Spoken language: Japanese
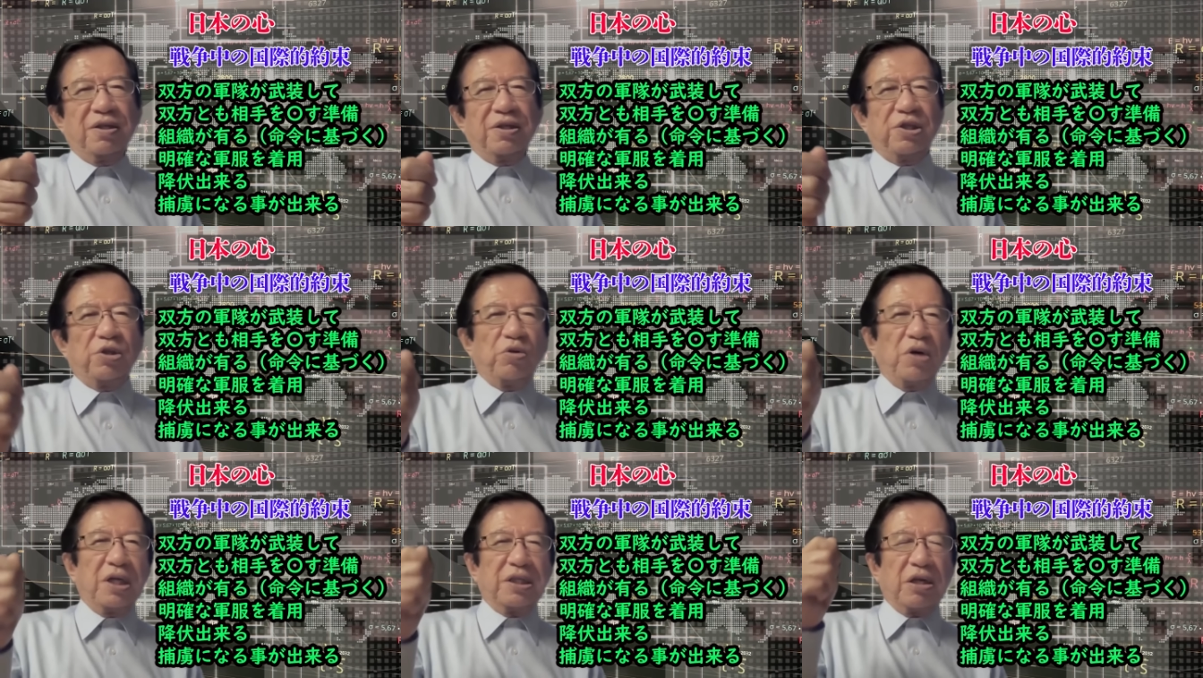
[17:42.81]

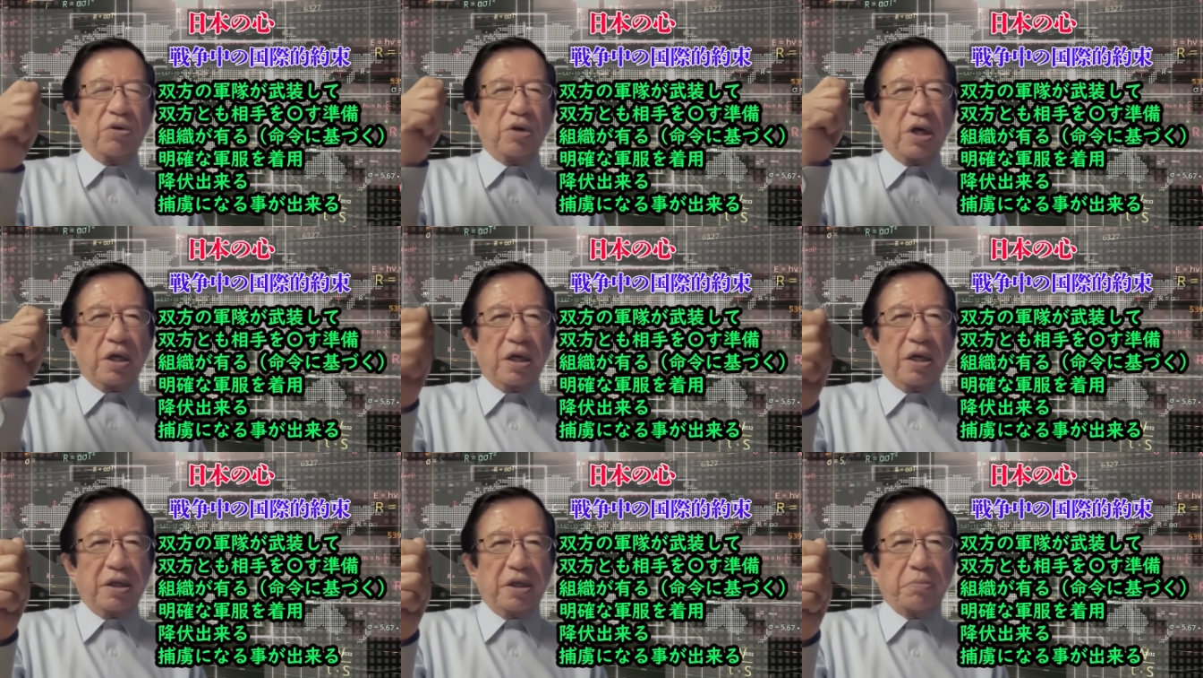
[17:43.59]
白旗を
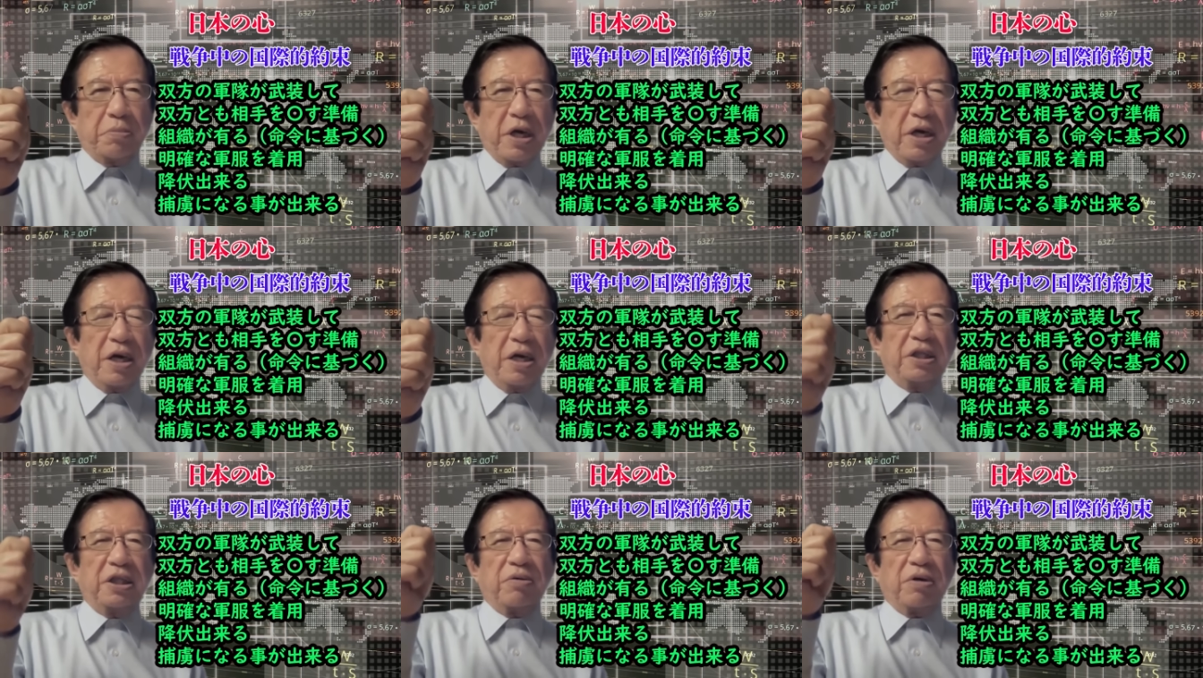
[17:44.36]
掲げれば
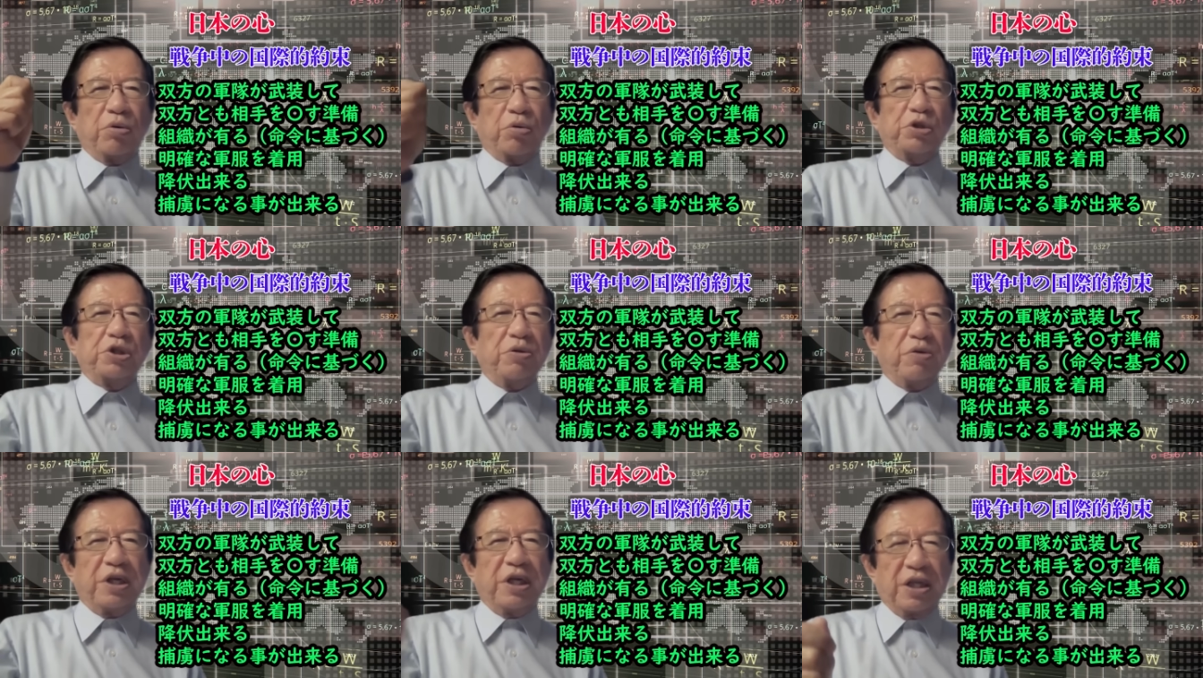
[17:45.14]
相手は殺して
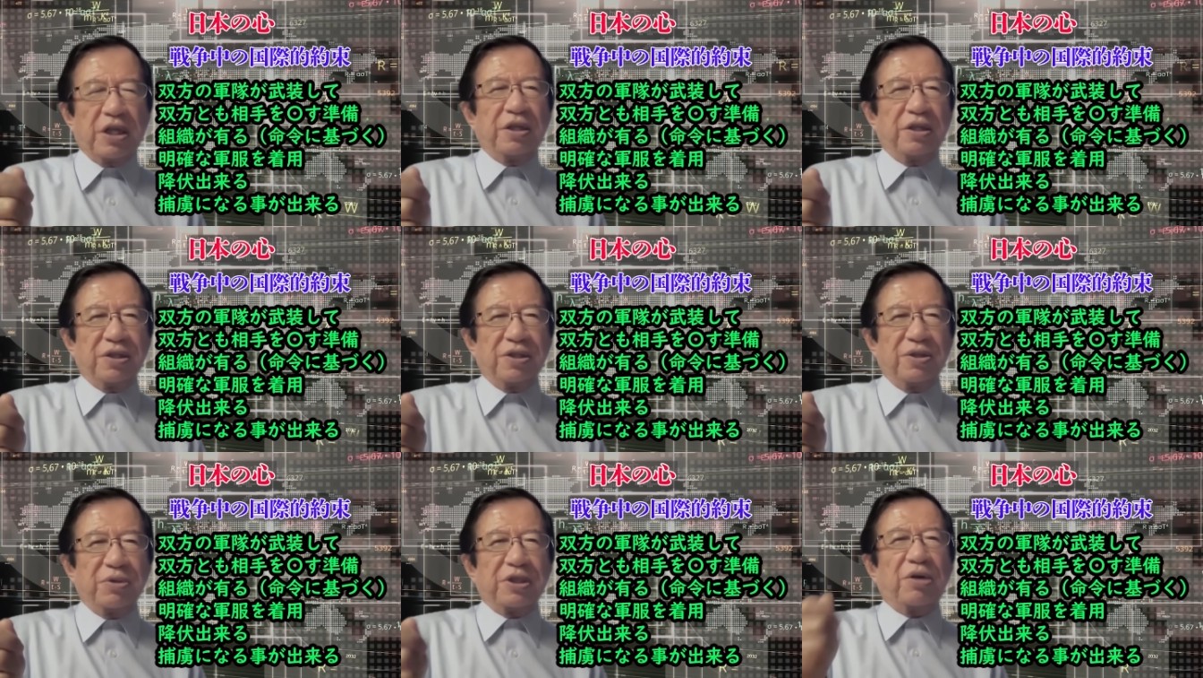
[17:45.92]
はいけないんです
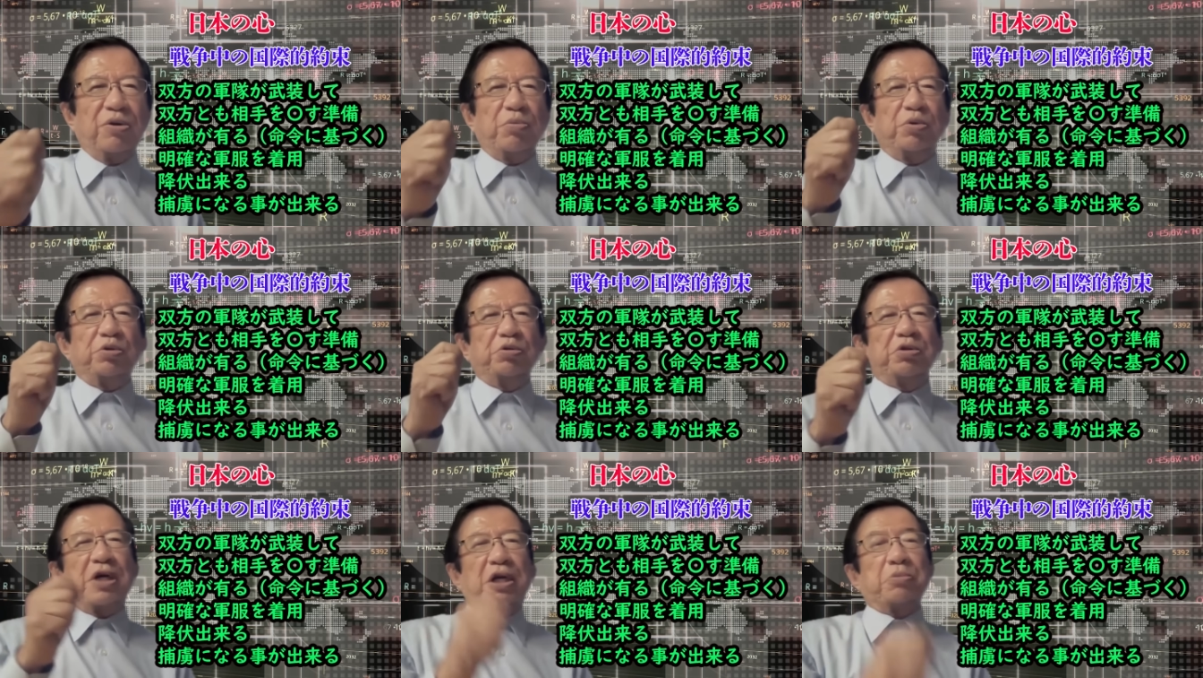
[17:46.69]
よ。またこれも
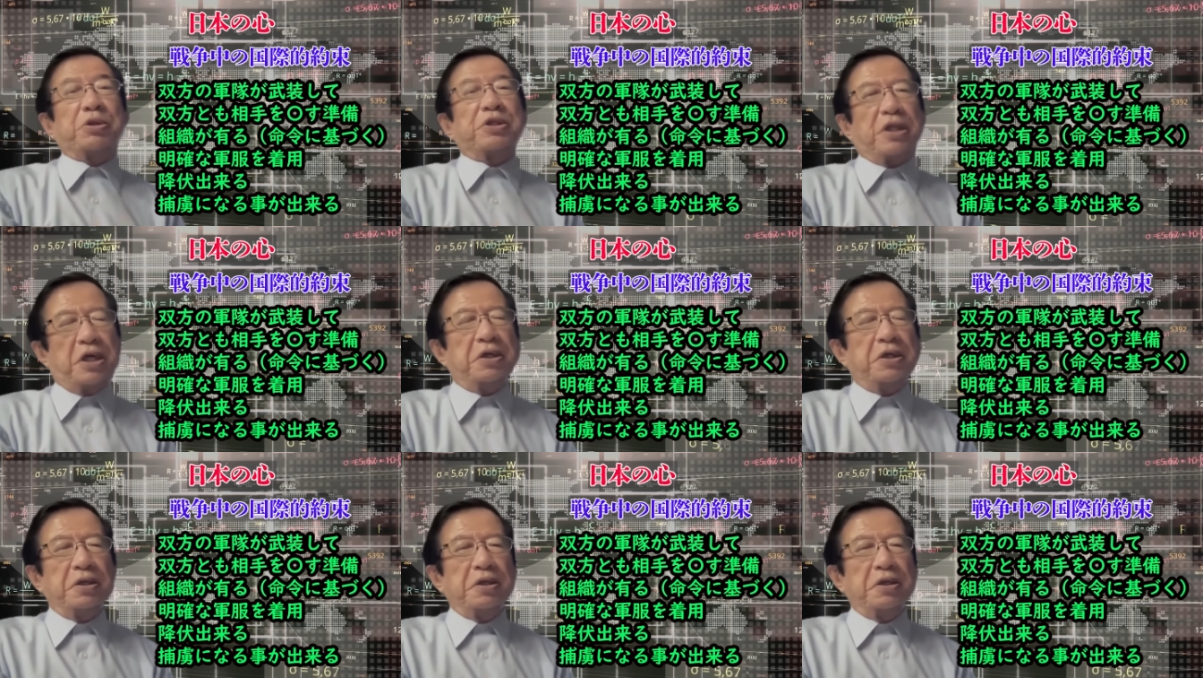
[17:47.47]
ルールがありましてね。